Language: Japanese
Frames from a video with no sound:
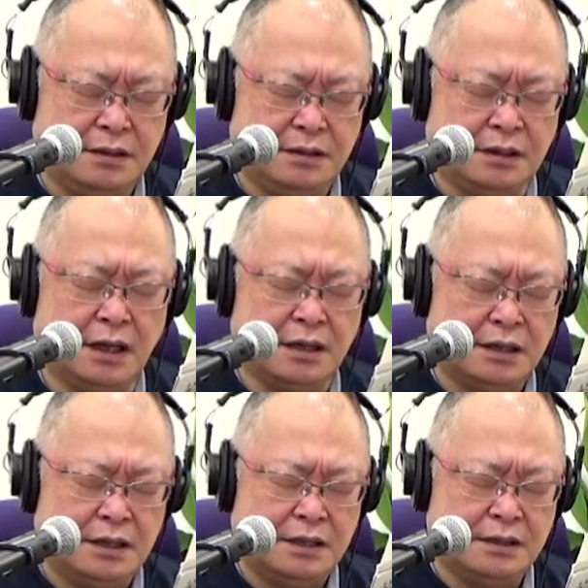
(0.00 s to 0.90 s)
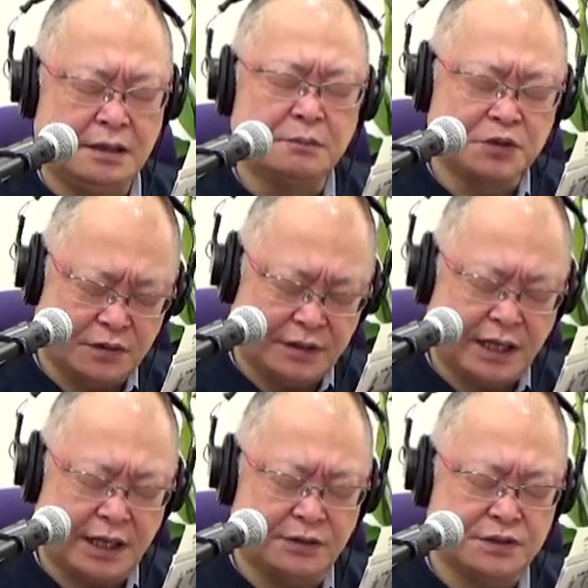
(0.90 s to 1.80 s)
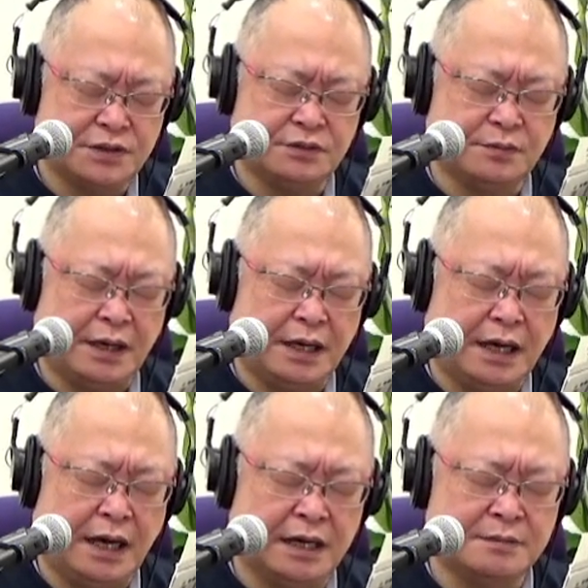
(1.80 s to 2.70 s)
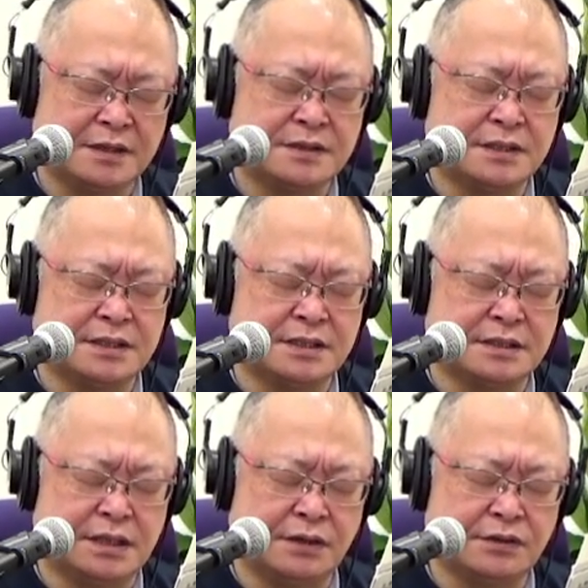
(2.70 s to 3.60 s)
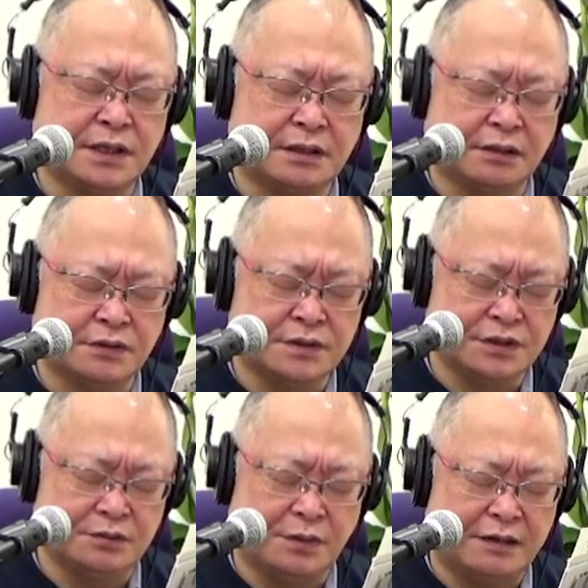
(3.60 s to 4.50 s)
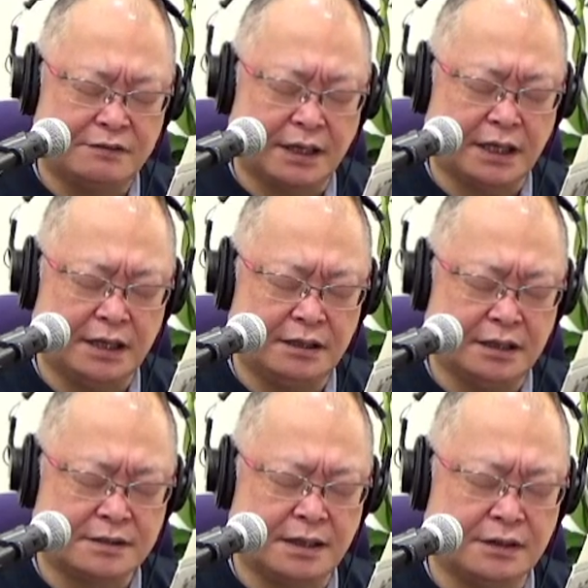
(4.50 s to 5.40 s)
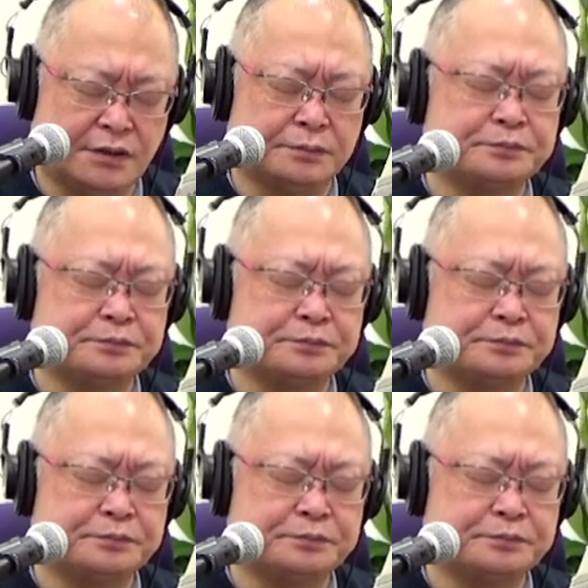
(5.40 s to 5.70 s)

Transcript: いや、もちろん恋愛の自由もありますし、人生の選択の自由もあるわけですけれど、